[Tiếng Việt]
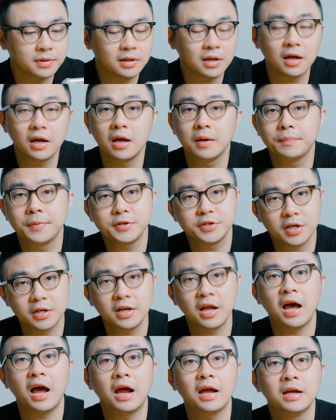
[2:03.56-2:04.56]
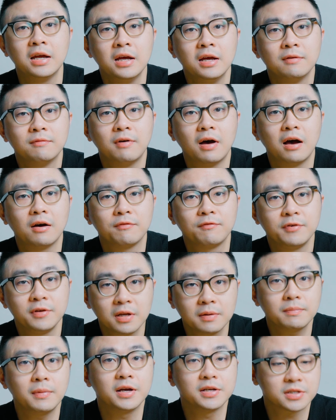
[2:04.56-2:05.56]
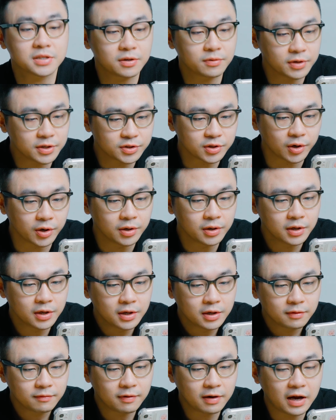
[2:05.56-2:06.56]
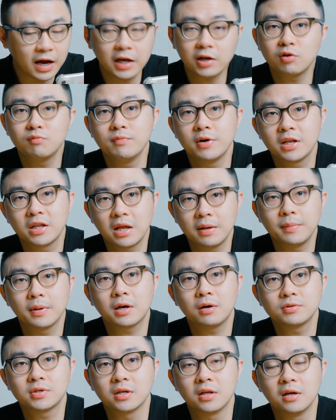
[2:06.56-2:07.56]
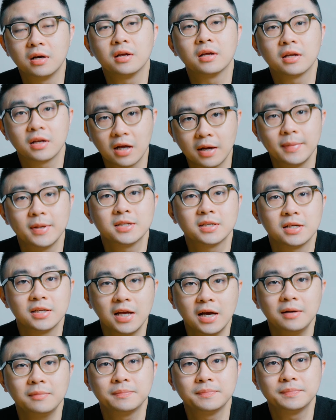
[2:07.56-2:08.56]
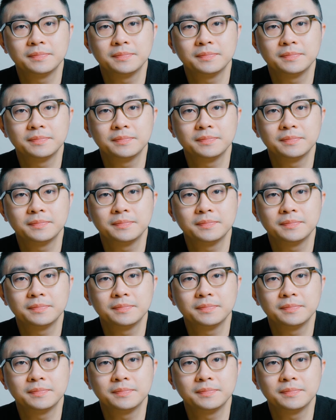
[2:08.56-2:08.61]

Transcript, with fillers: như là Epic Gen 2 và Phoenix 7 series rồi. Và hãy cùng mình đến với câu trả lời ngay bây giờ nhé.